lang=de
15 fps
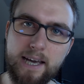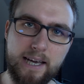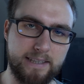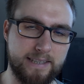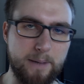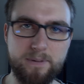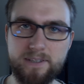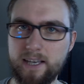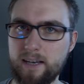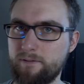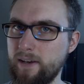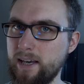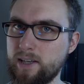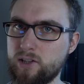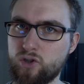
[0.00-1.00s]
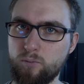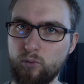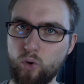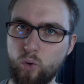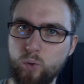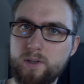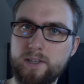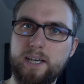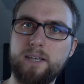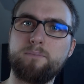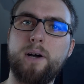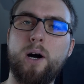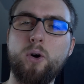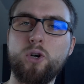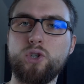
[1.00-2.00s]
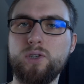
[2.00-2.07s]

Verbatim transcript: Selbst der Weg zum Router hin braucht